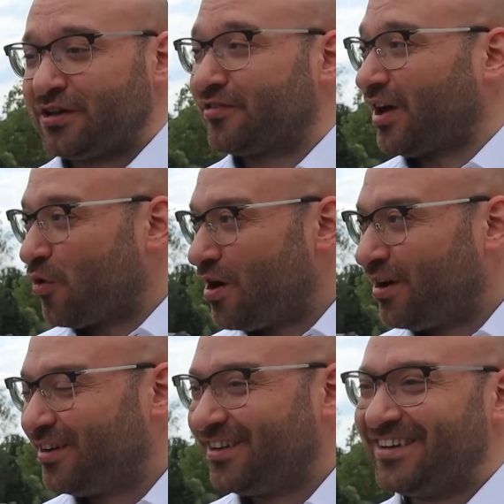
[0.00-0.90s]

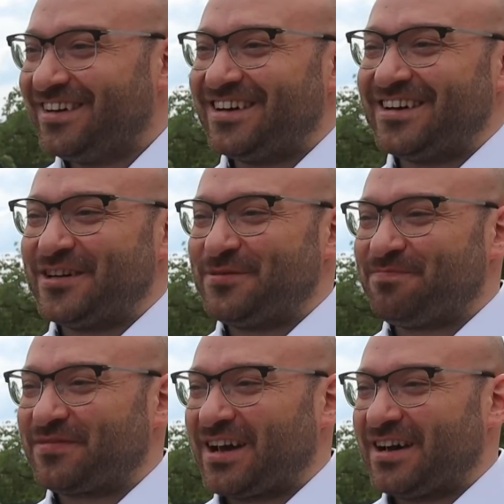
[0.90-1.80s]
sauer.
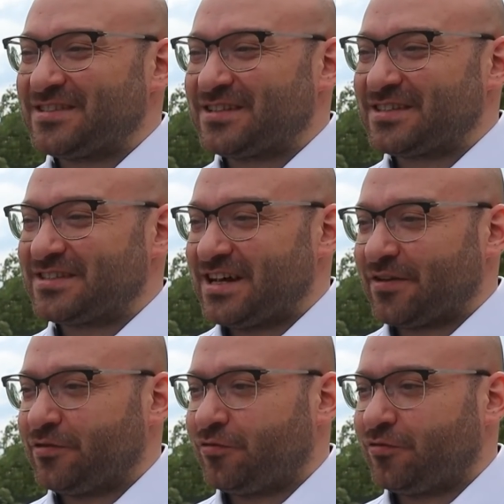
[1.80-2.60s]
Ähm, also das ist nach wie